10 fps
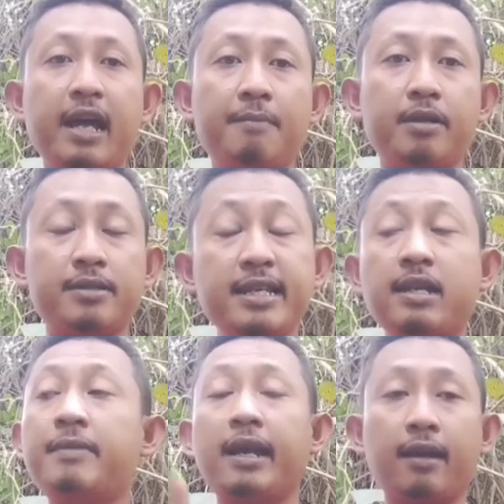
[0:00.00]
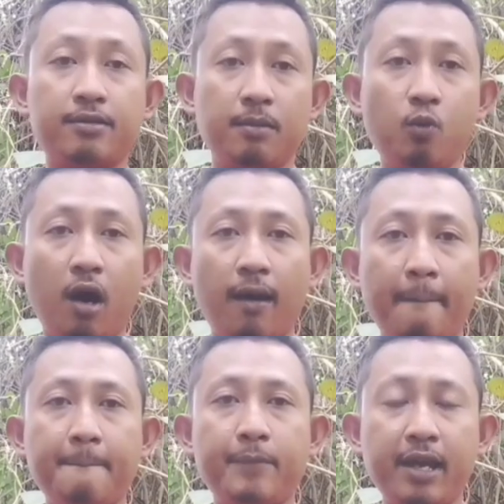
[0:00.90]
Tidak mesti ke mereka semua
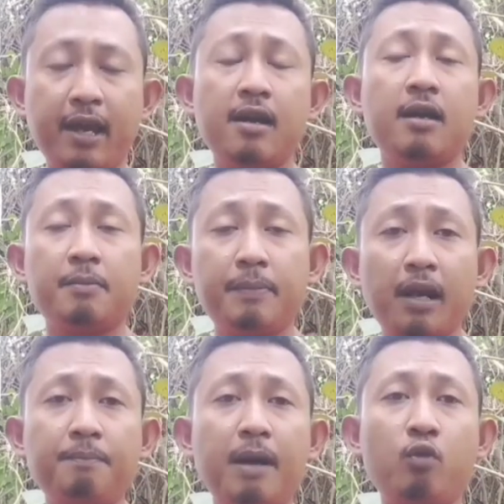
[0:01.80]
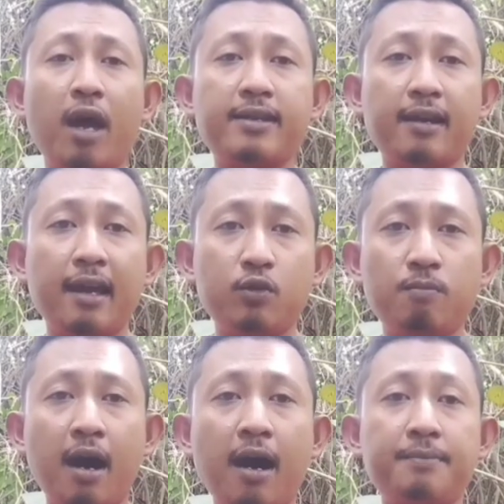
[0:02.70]
ya. Beberapa bulan yang lalu
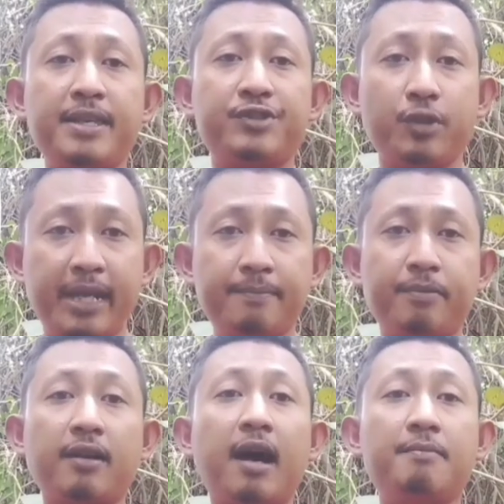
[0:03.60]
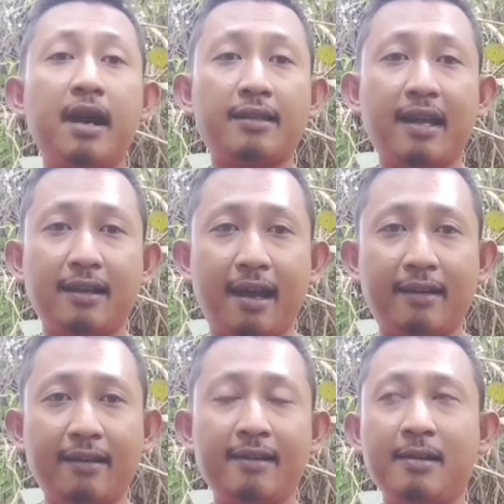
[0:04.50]
Bahar bin Sumit pernah
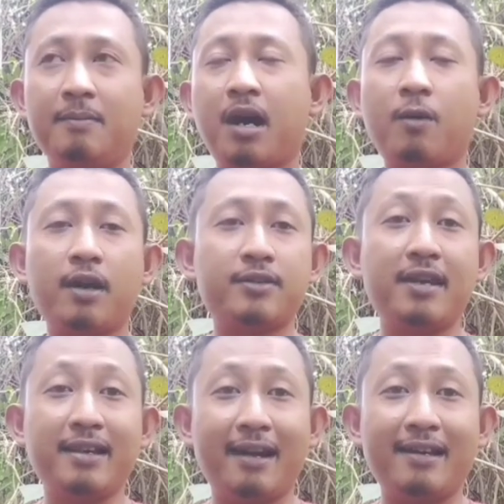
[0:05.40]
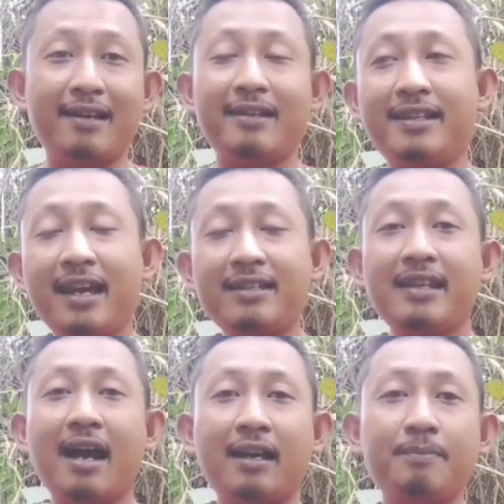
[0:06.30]
mengatakan bahwasanya dia
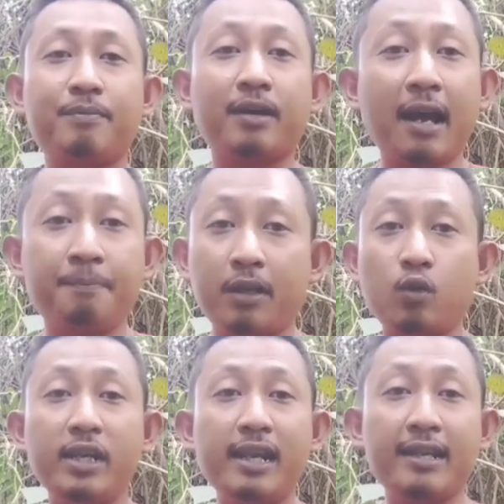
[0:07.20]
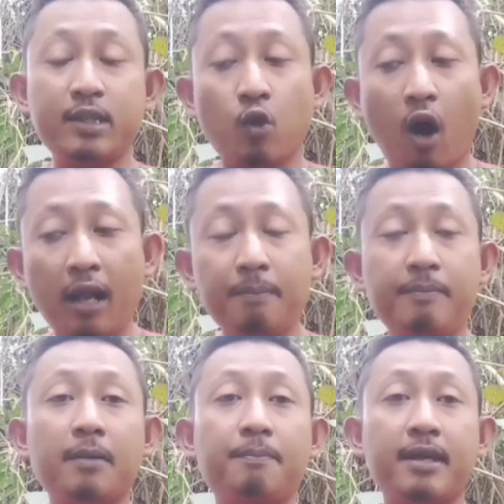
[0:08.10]
tidak akan pernah peduli lagi soal
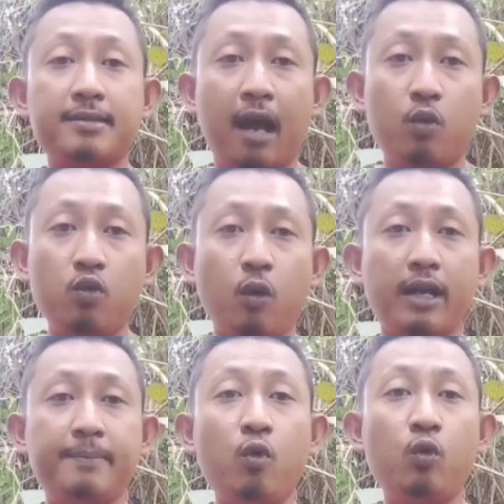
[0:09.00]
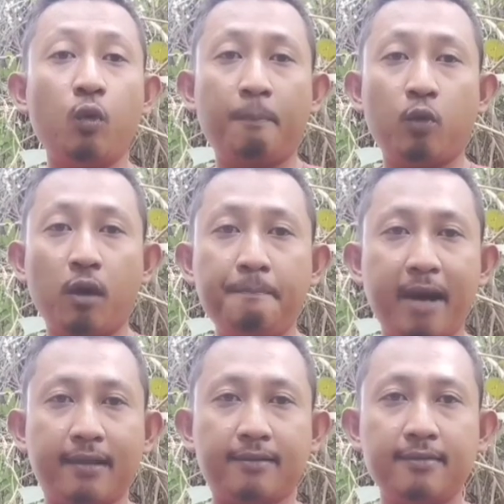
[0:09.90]
pilpres tahun
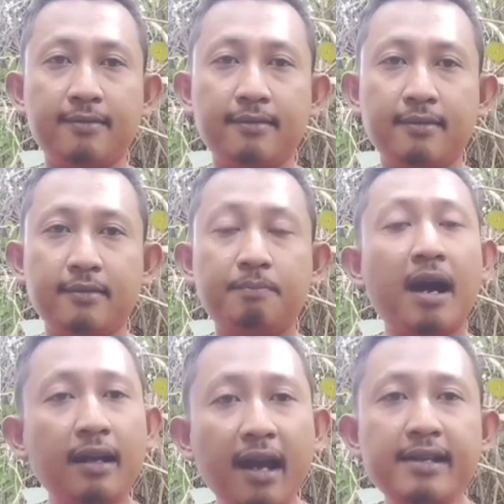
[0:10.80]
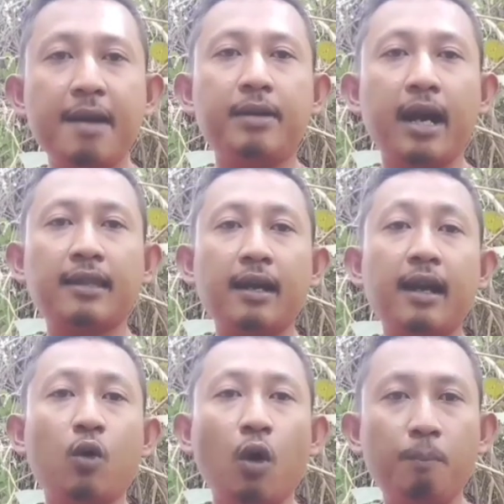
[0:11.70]
2024 Bahkan dia
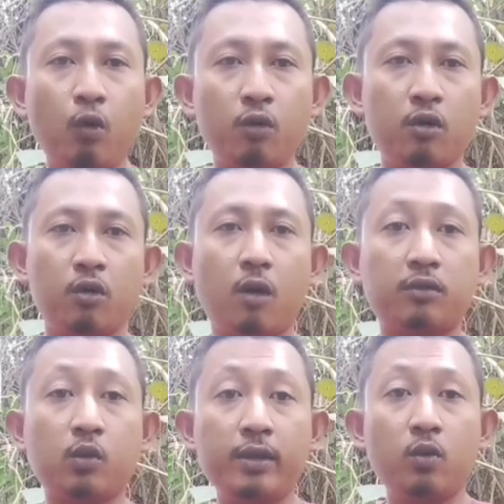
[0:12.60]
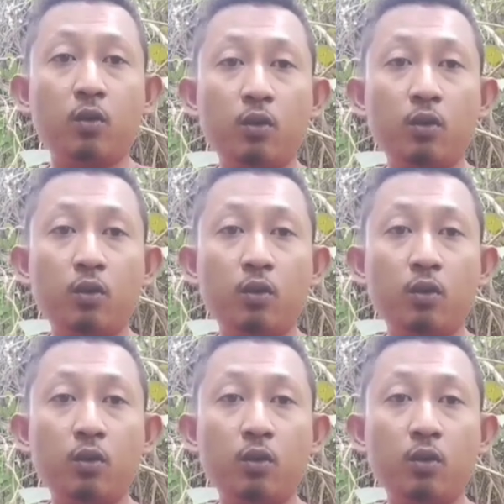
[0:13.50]
mengatakan golput waktu